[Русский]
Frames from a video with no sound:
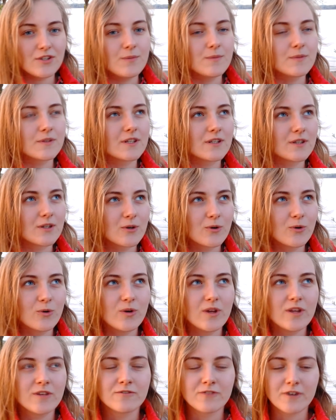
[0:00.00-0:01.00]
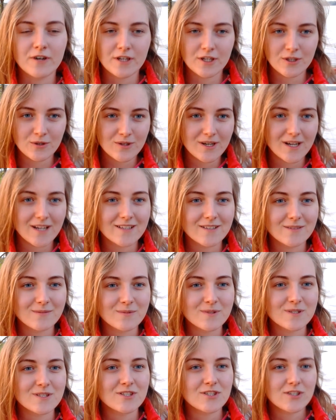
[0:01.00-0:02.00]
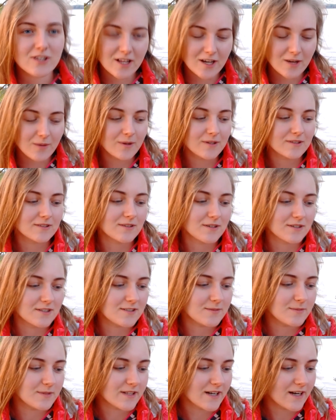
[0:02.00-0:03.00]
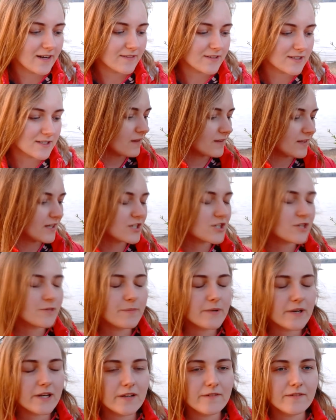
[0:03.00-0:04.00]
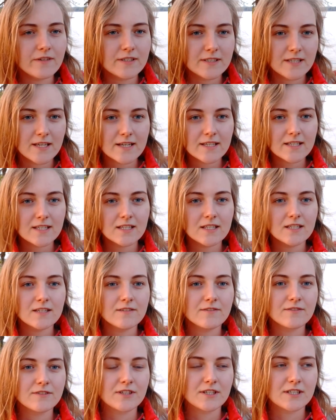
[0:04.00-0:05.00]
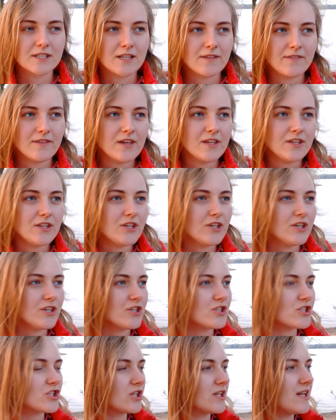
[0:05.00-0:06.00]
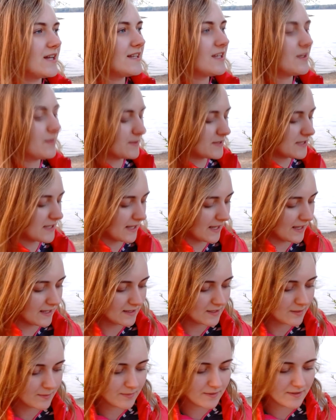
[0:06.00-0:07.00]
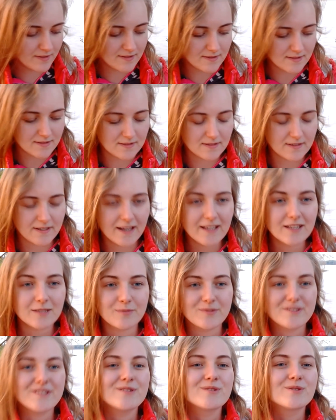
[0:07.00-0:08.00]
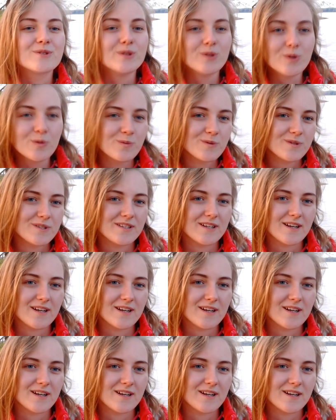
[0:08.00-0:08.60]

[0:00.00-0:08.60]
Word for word: именно такую эйфорию рядом с человеком, который тебе нравится. Также приливы энергии, вдохновение, желание постоянно быть рядом и делать глупости